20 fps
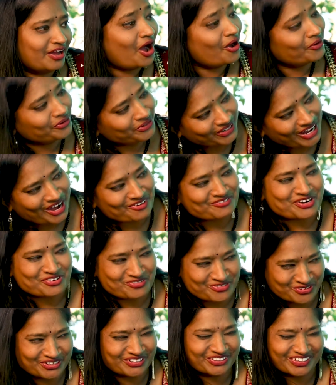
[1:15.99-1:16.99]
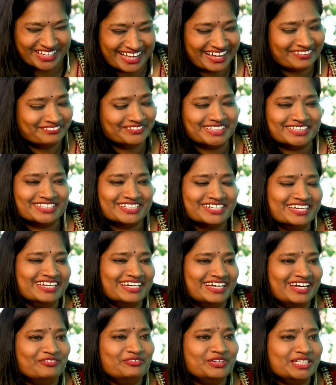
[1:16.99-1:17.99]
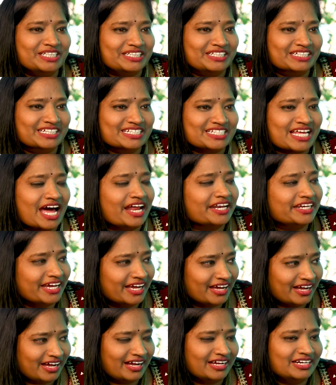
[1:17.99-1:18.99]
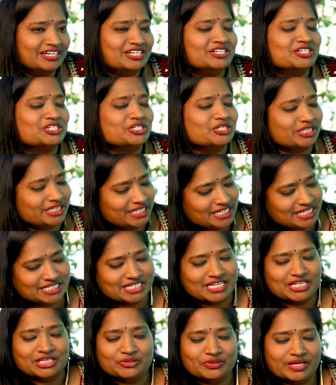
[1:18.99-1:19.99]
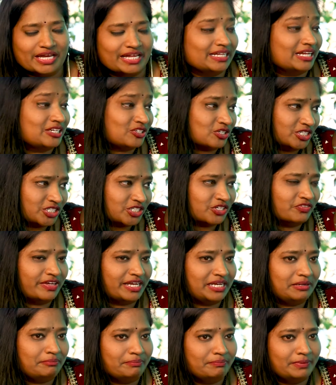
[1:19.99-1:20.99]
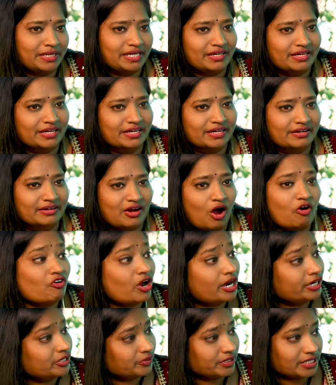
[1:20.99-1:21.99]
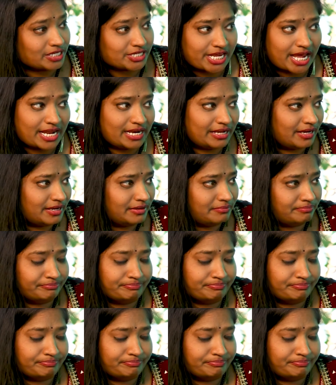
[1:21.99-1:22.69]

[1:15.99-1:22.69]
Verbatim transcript: అవును కవర్ ఫోటో యా విత్ విత్ సానియా అండ్ శృతి సింధు యా దాట్స్ ఆల్సో వెరీ బిగ్ అవార్డ్ కూడా చాలా